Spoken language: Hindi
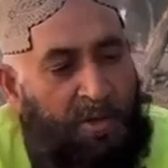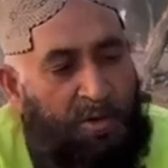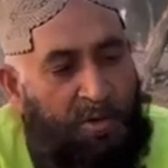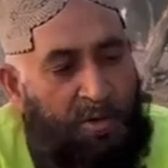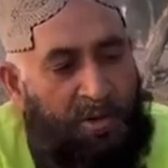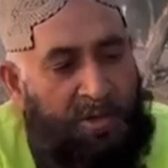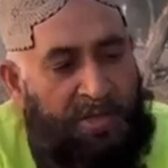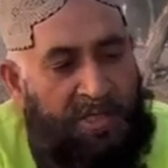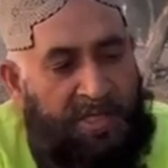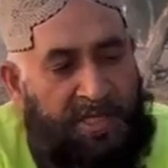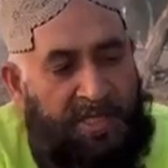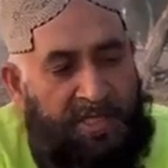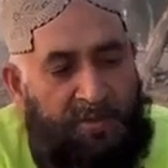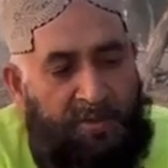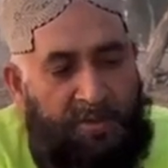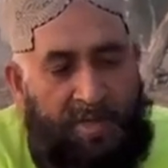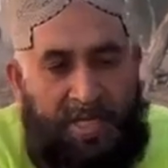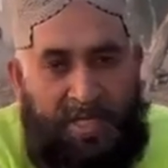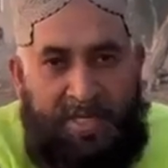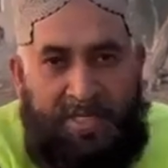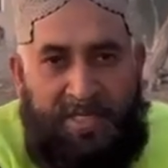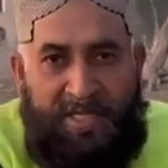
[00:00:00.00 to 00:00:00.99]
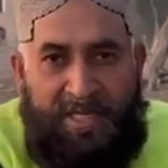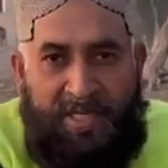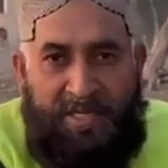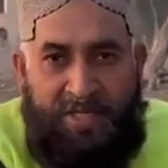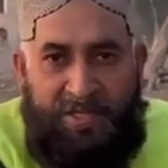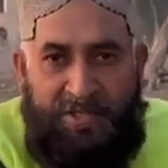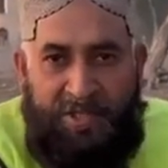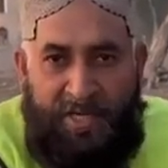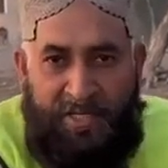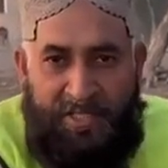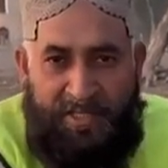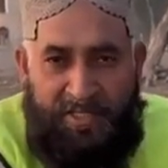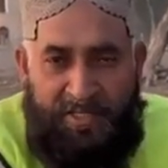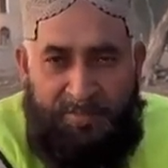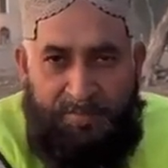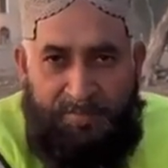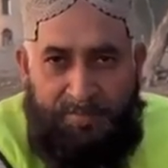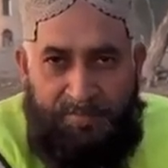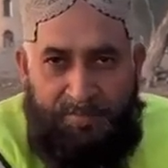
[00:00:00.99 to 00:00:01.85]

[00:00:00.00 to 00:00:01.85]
और ये जो है ना ये निशानी